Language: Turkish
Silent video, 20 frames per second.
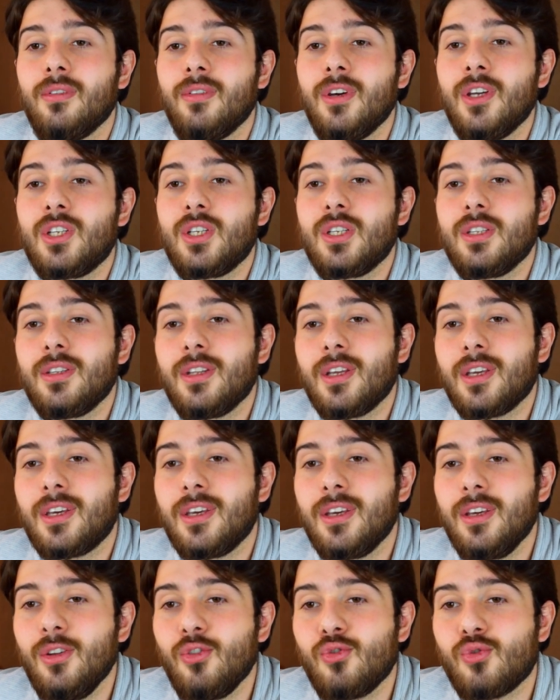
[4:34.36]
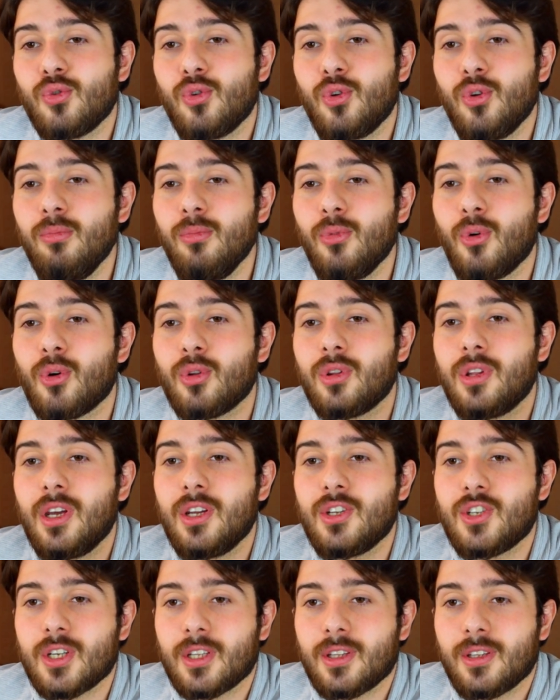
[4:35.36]
ve içindeki zulüm
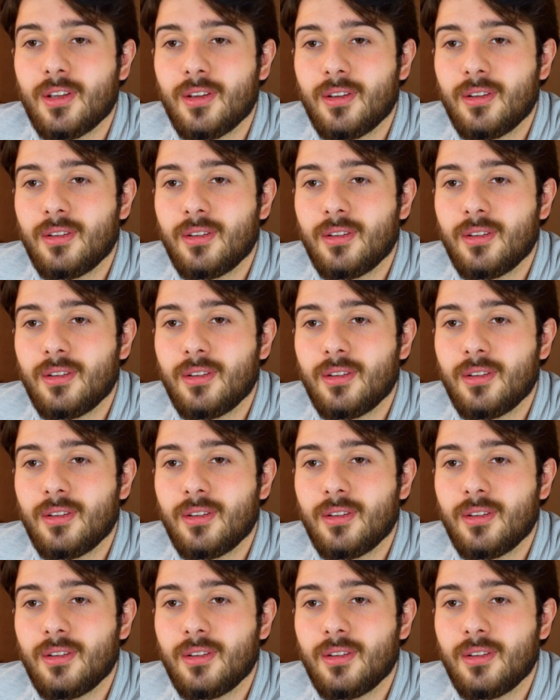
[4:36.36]
ortaya çıktı.